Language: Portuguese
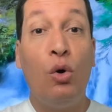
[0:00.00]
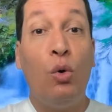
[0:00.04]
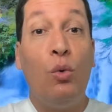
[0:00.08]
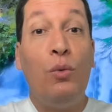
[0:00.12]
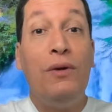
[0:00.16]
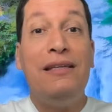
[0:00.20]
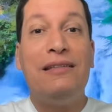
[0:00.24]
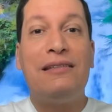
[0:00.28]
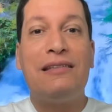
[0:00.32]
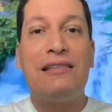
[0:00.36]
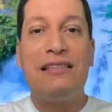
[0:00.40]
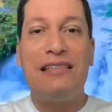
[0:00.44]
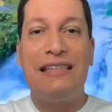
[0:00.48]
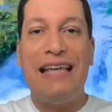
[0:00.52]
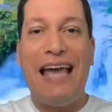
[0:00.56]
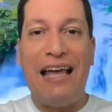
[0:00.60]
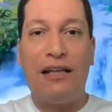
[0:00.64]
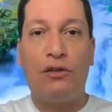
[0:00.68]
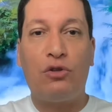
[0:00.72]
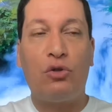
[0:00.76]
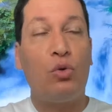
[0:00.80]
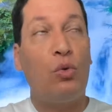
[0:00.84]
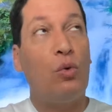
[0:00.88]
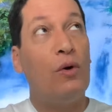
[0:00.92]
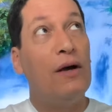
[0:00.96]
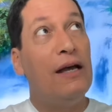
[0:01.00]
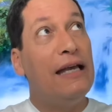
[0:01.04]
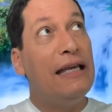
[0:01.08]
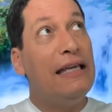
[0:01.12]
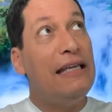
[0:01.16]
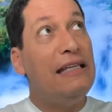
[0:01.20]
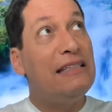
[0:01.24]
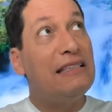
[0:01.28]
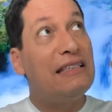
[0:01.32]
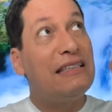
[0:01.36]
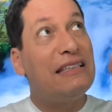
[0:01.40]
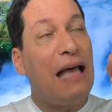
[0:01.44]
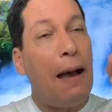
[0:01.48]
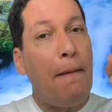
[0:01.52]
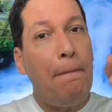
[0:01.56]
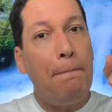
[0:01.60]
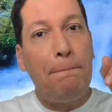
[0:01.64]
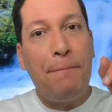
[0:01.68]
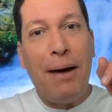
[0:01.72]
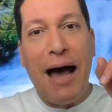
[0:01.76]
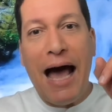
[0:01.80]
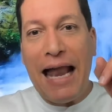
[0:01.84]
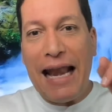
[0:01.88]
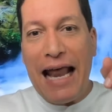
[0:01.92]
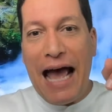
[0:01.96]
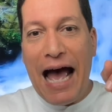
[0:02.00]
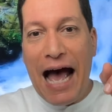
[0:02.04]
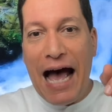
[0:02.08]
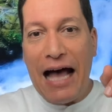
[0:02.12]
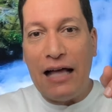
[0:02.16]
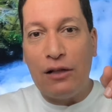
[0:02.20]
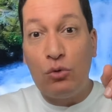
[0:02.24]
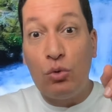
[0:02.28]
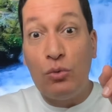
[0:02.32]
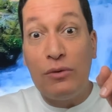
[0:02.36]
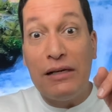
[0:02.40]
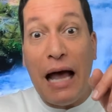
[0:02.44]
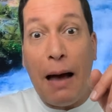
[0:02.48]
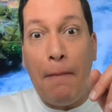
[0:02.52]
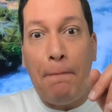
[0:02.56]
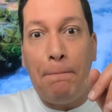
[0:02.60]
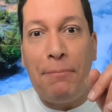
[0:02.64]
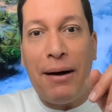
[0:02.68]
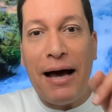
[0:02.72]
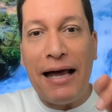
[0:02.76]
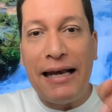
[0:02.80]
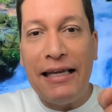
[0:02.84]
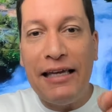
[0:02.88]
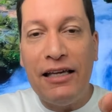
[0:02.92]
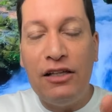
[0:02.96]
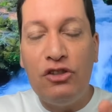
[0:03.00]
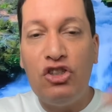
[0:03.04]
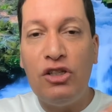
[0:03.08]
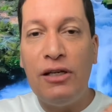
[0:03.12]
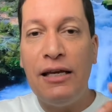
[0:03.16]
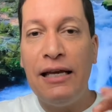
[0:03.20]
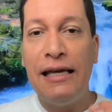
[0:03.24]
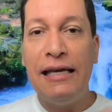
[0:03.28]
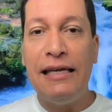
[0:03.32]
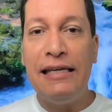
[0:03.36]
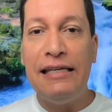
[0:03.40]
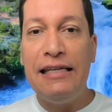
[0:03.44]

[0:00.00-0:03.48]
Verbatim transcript: um inseto está parado na parede